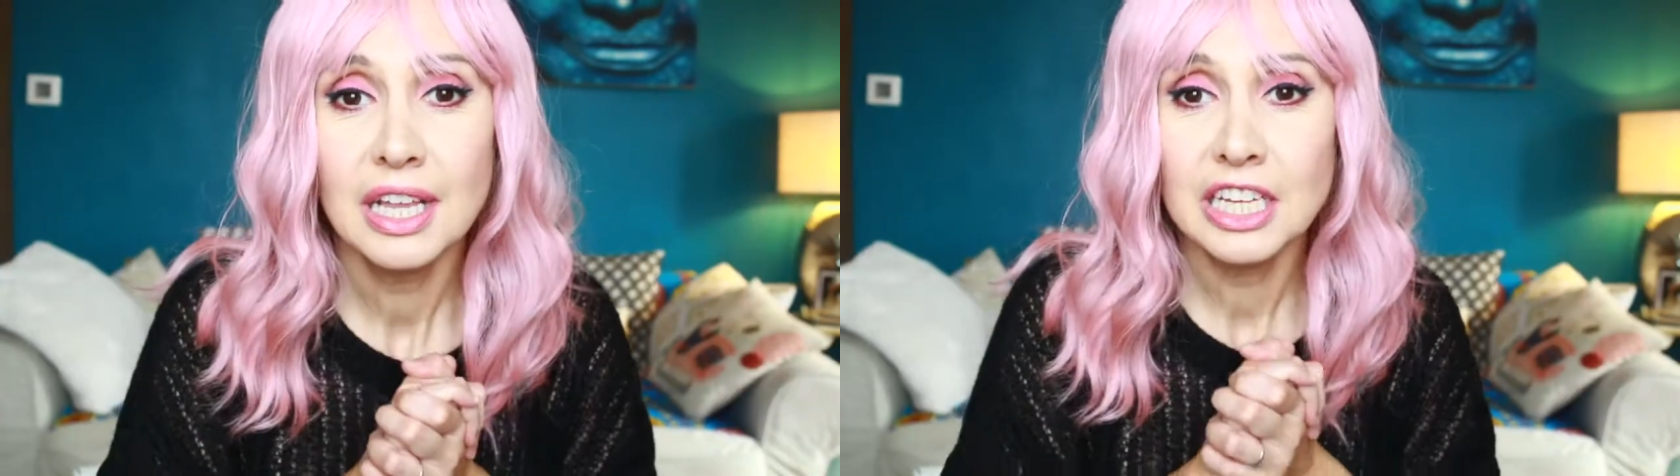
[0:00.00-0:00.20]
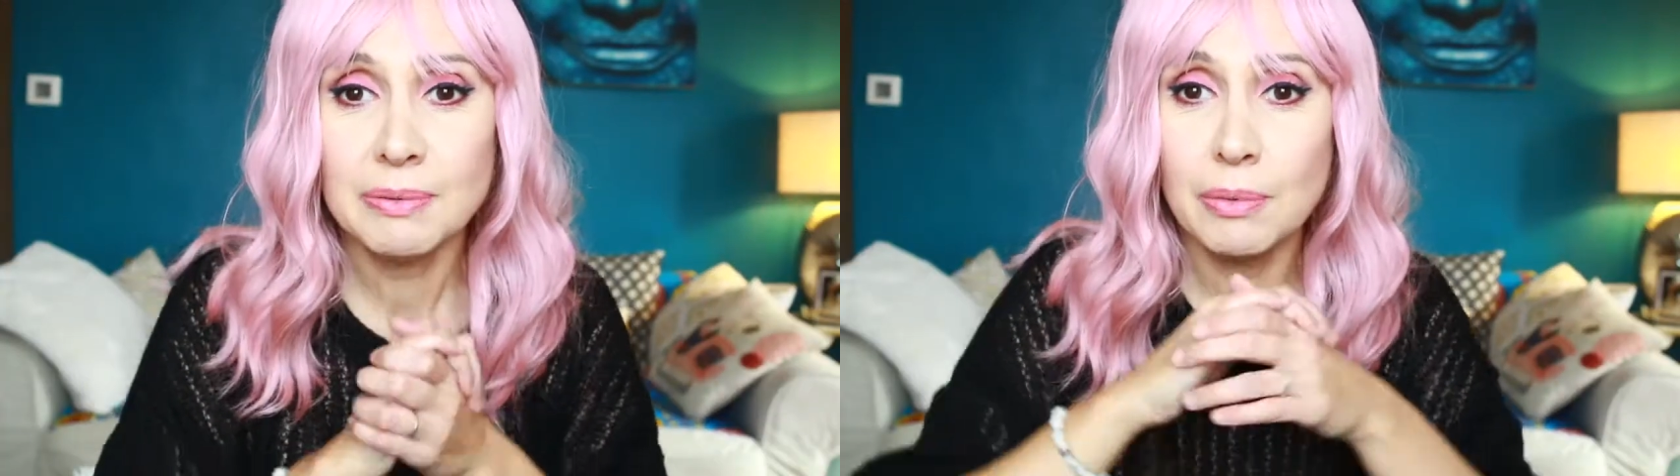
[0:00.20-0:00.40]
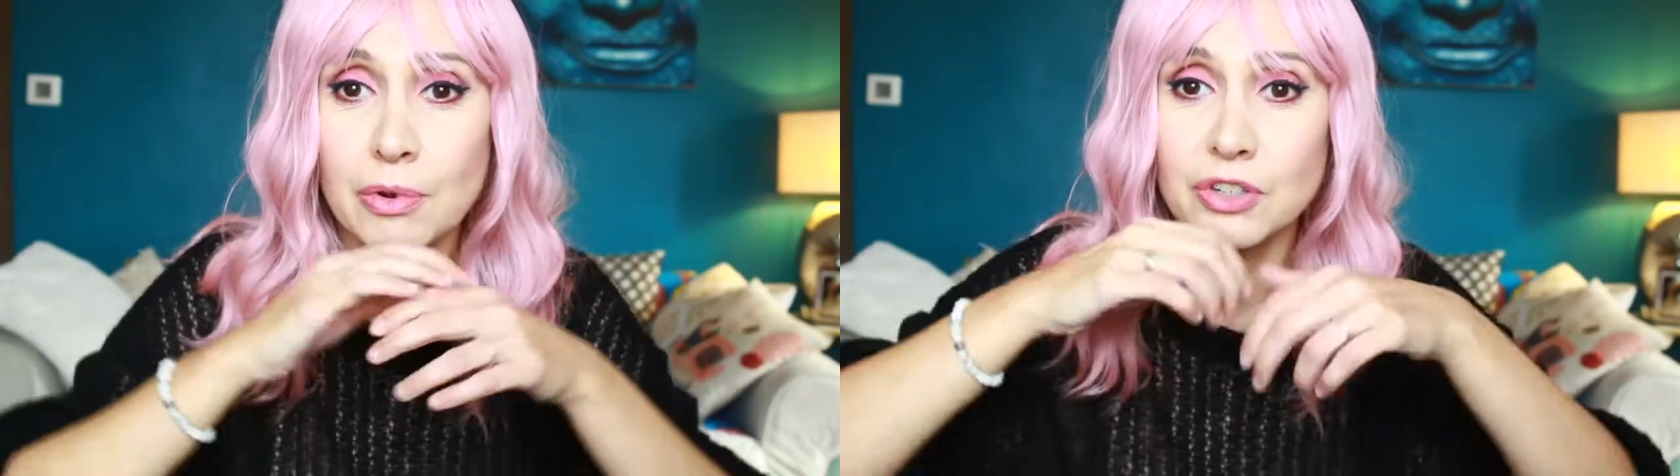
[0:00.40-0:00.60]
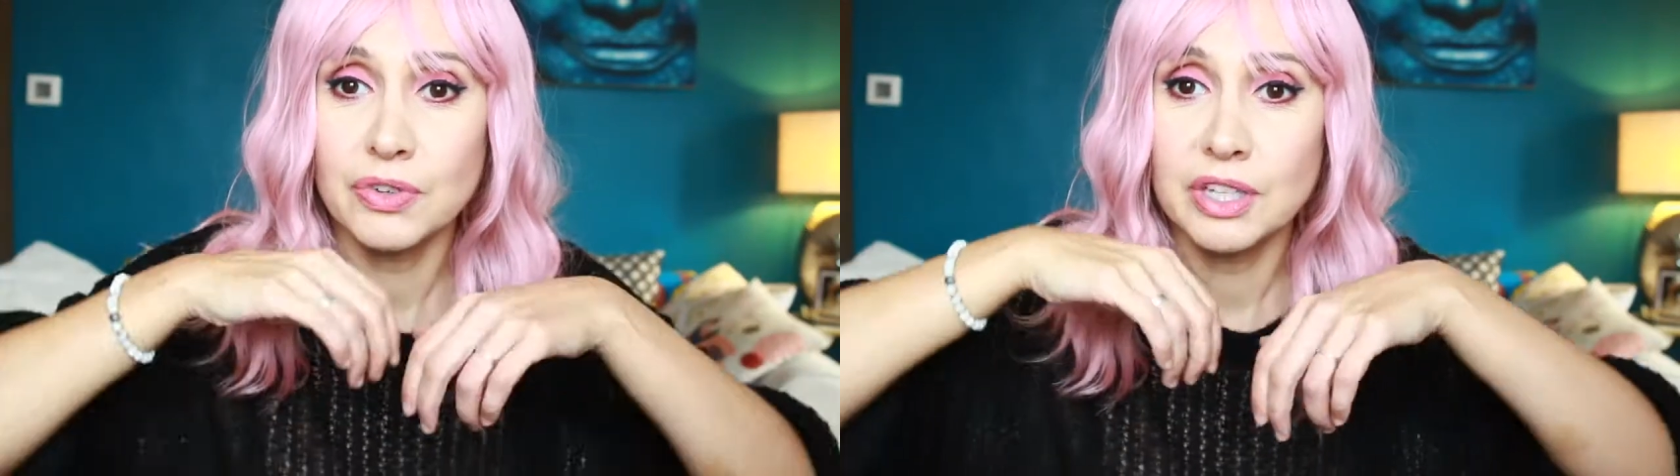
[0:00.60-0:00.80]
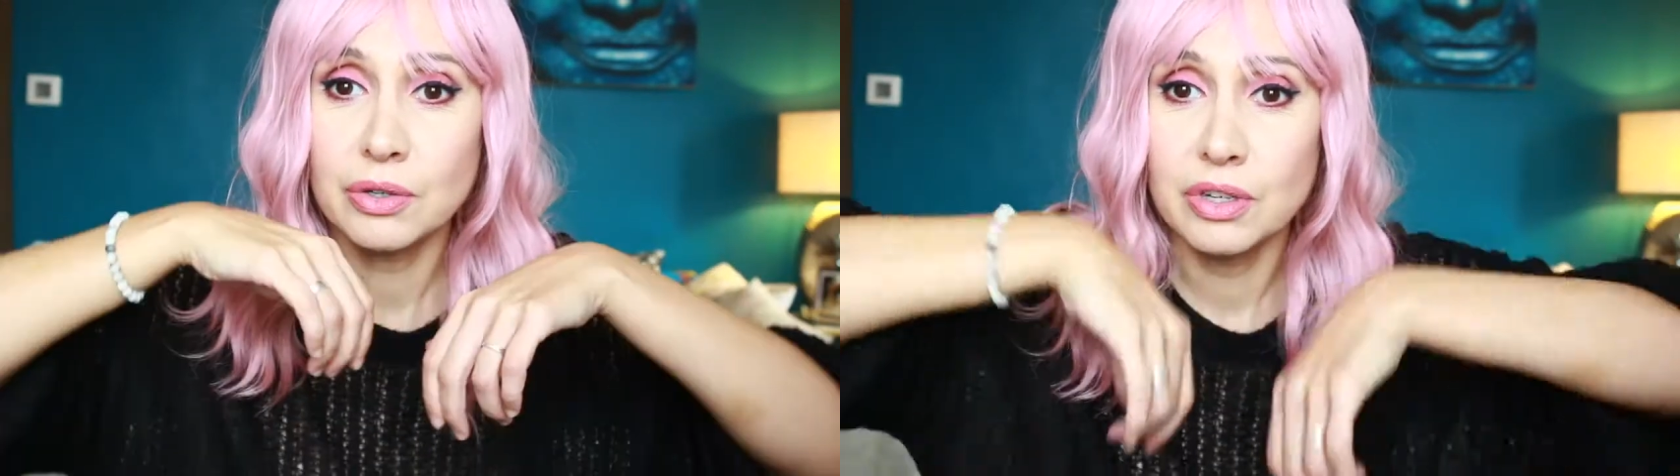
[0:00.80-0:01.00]
Et je sais pas pourquoi je
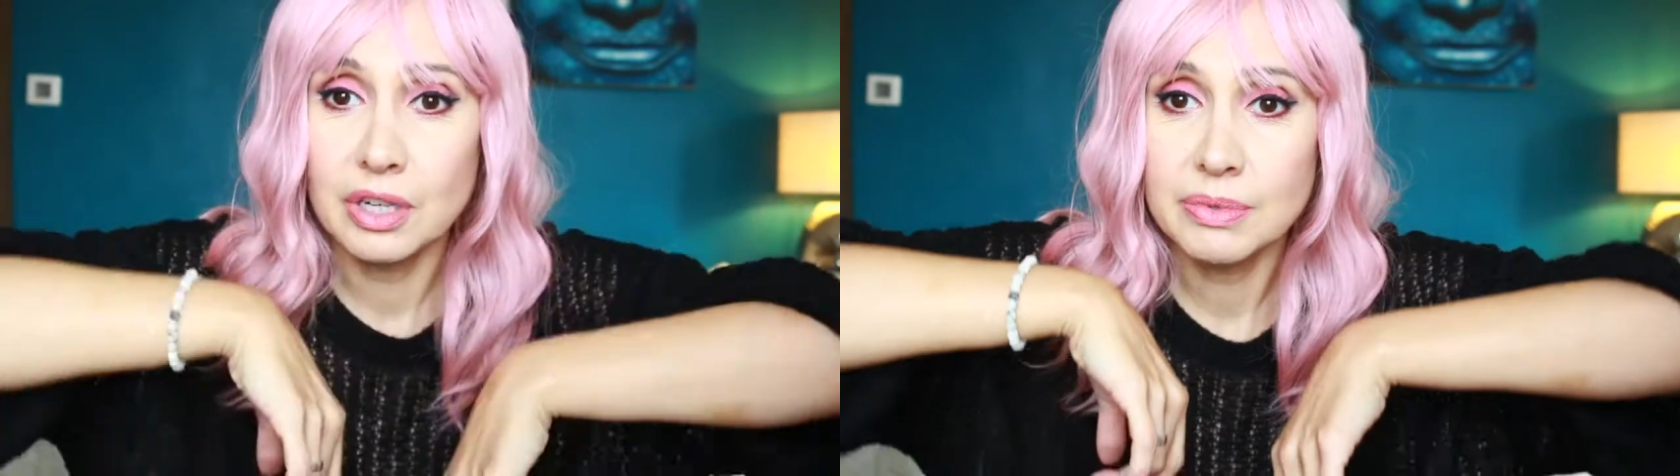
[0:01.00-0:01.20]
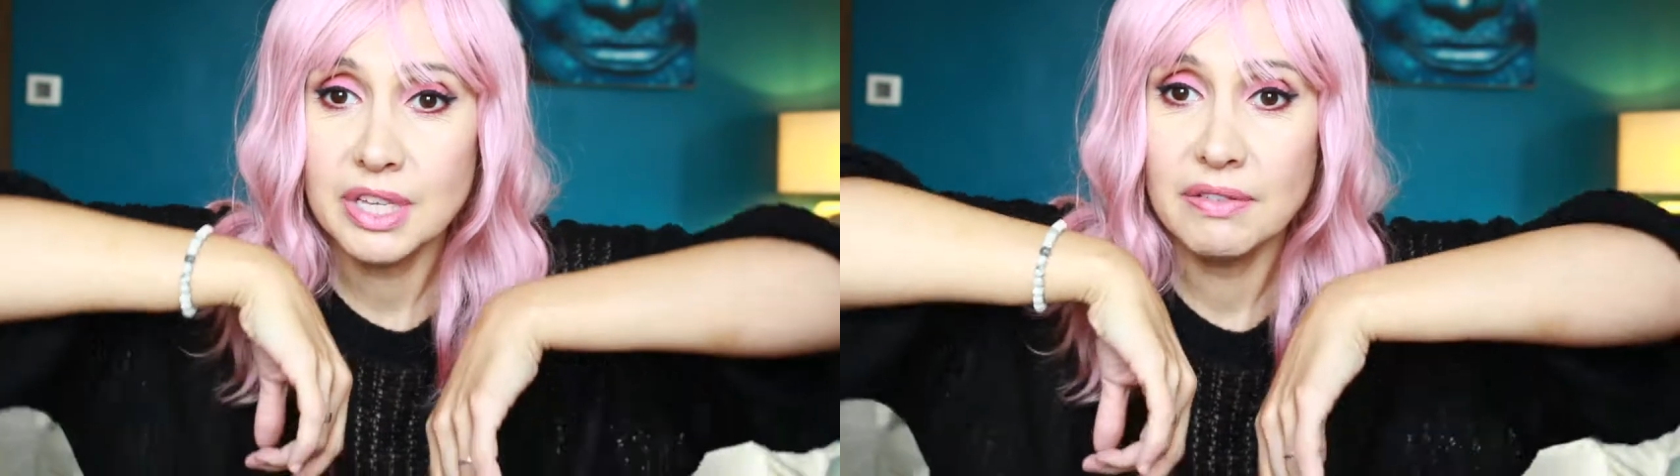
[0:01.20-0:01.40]
fais des trucs comme ça